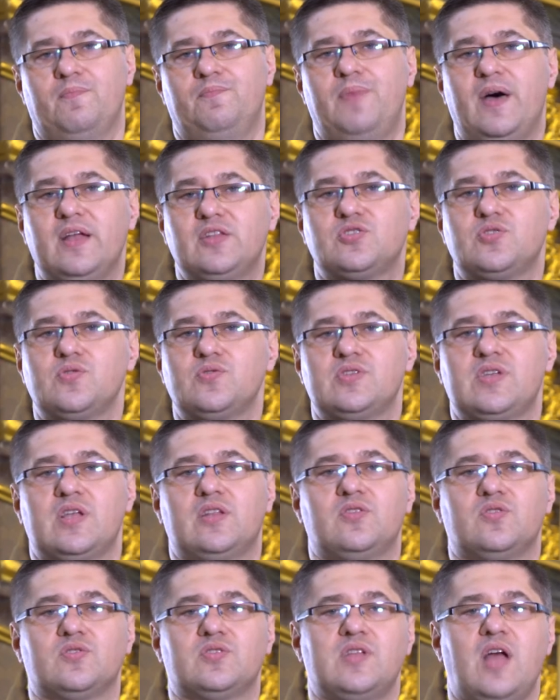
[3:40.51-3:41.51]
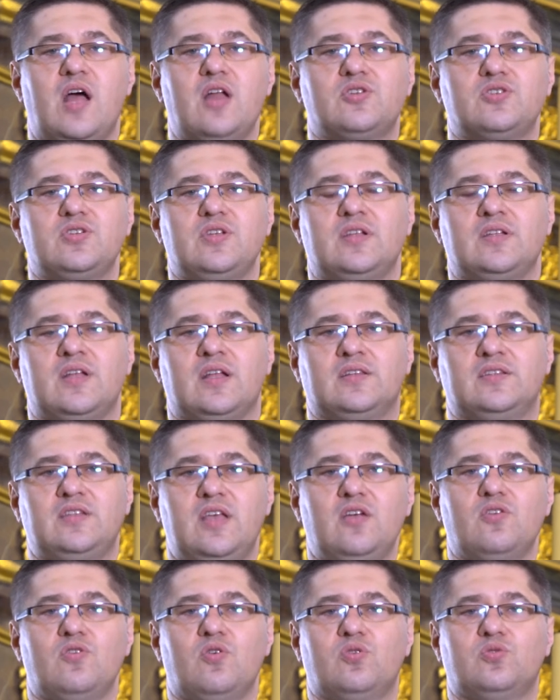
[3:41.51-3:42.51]
patrząc jednoznacznie na
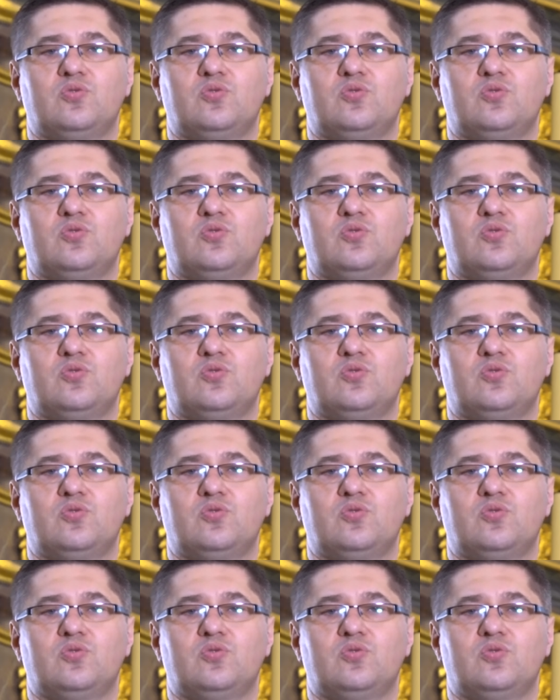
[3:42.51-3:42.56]
tego,